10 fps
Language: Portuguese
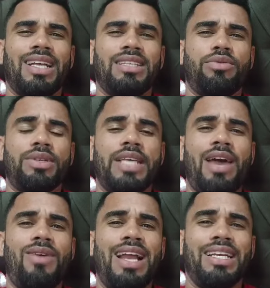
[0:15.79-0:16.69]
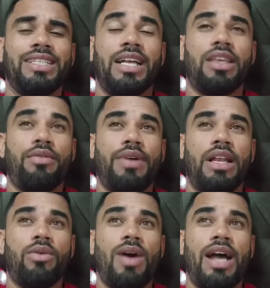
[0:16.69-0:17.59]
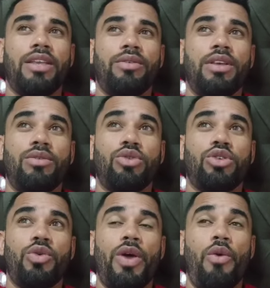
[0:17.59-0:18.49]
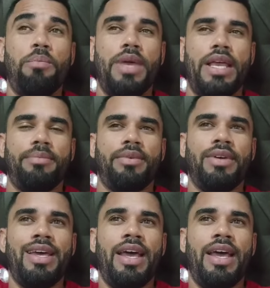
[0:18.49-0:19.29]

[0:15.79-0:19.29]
Ela disse você é o Alexandre que fala no rádio? Eu digo sou eu mesmo.